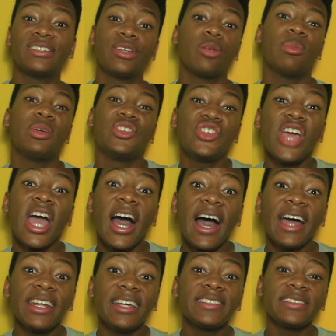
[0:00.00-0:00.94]

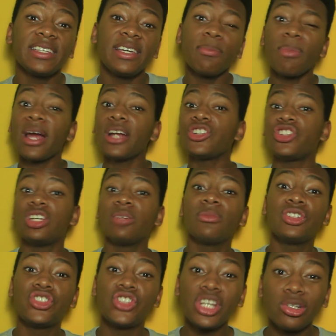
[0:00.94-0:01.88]
intermediárias e
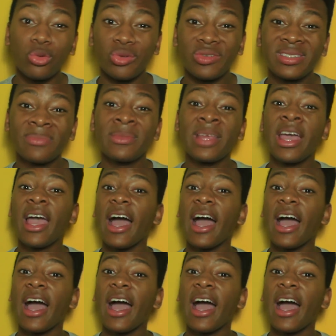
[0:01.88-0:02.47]
partimos de luz.